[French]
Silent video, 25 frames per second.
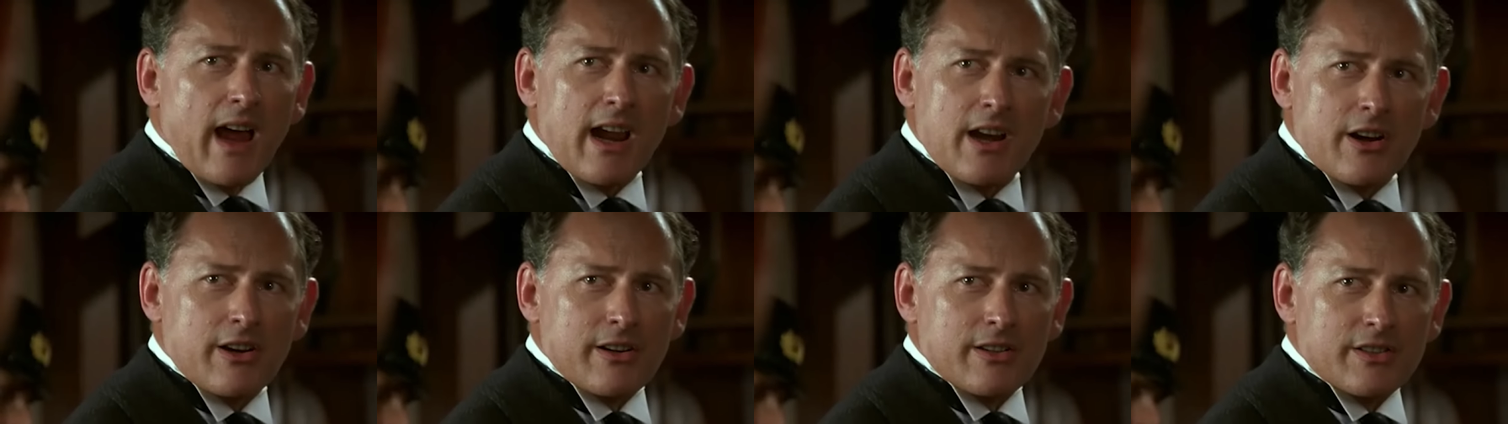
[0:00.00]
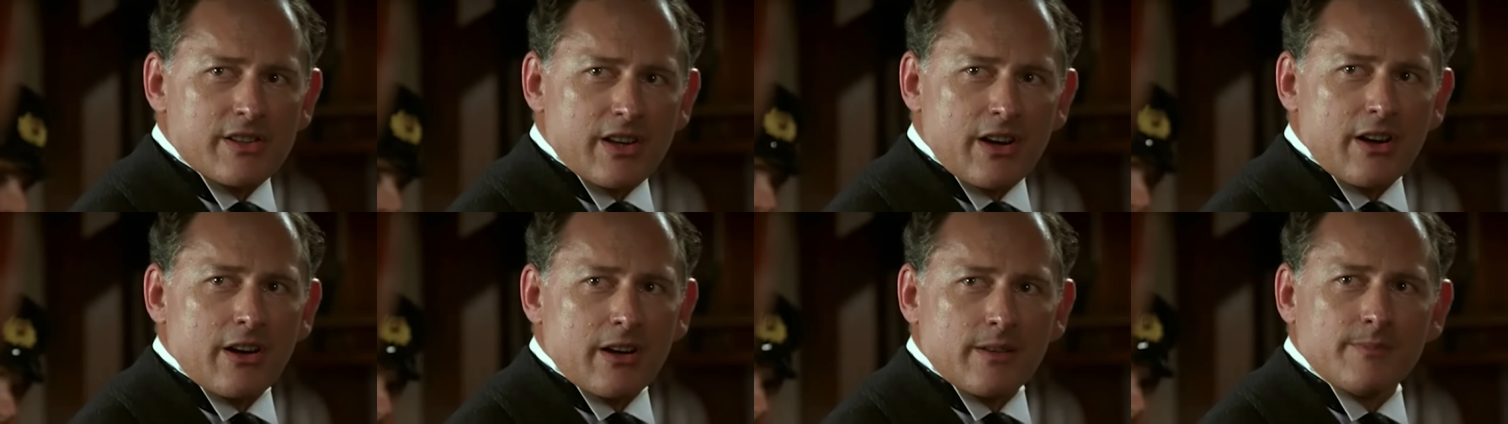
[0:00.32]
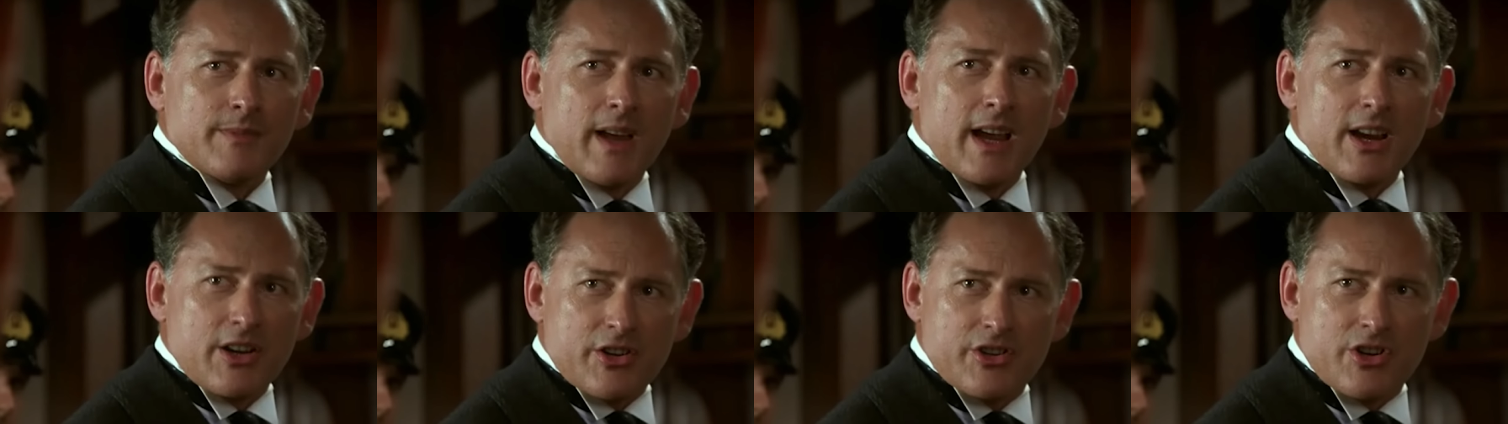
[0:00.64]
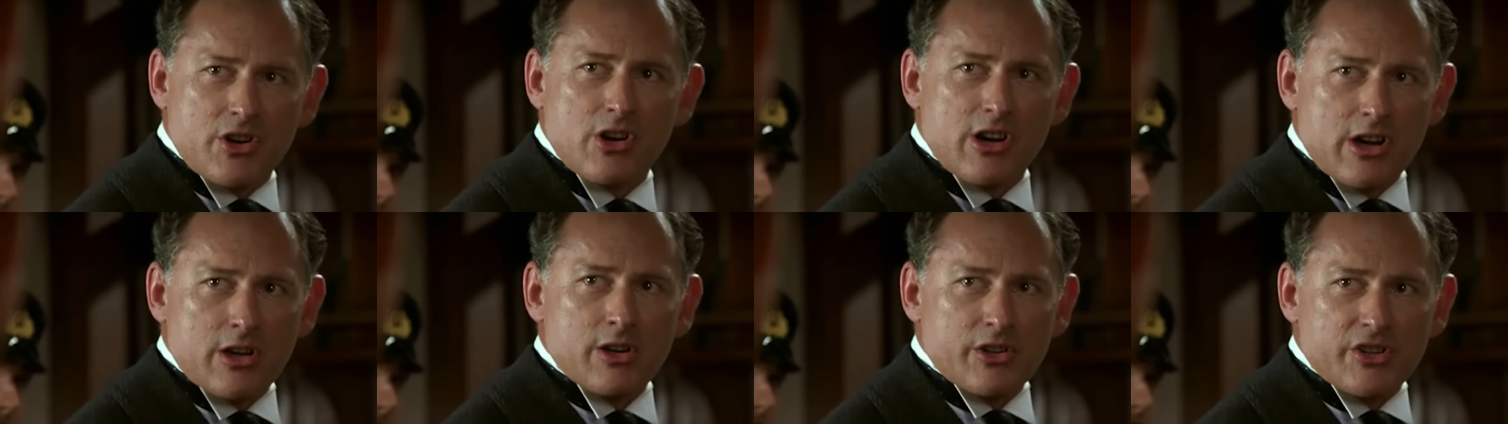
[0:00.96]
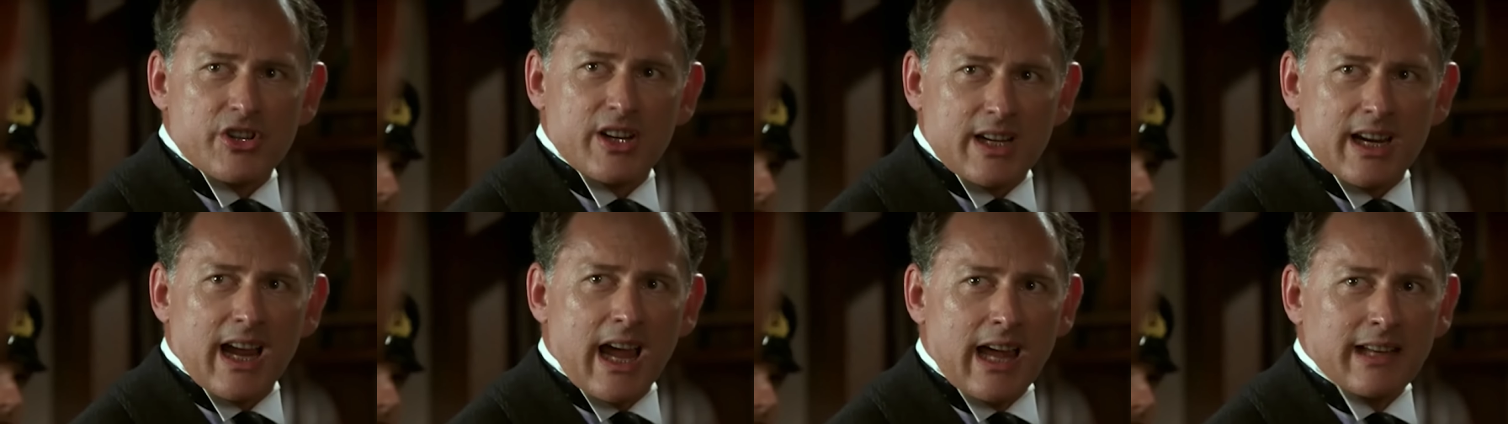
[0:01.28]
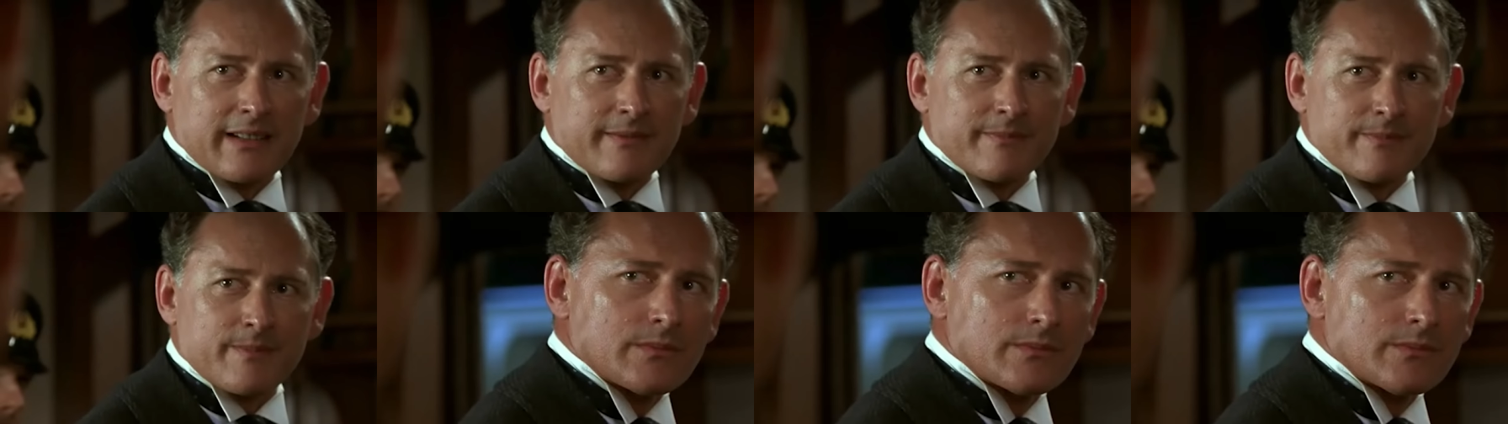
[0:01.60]
n'y a pas de protection sur l'écran.
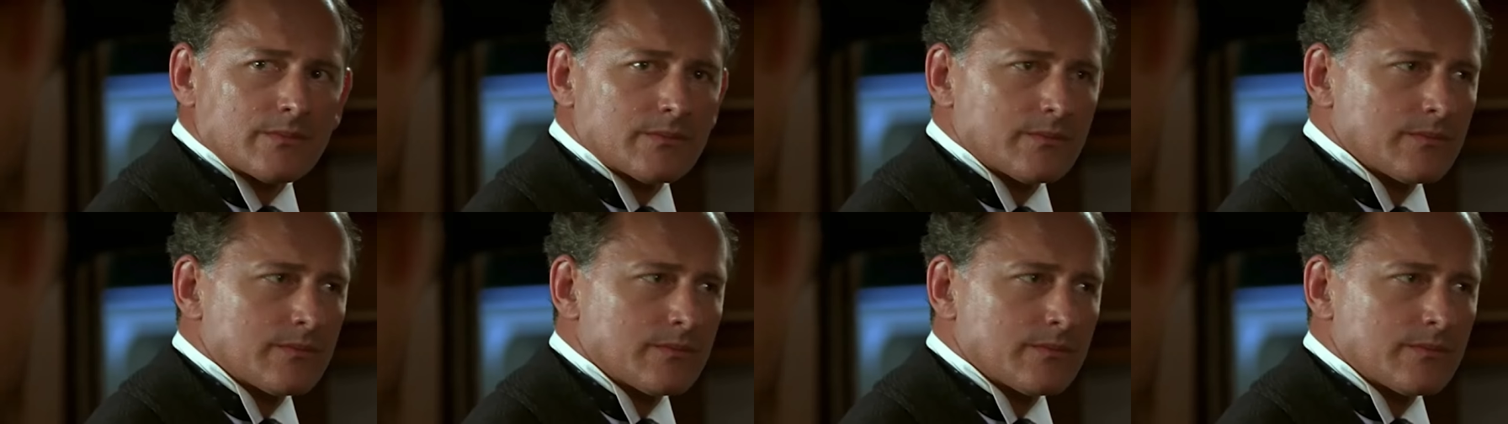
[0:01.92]
C'était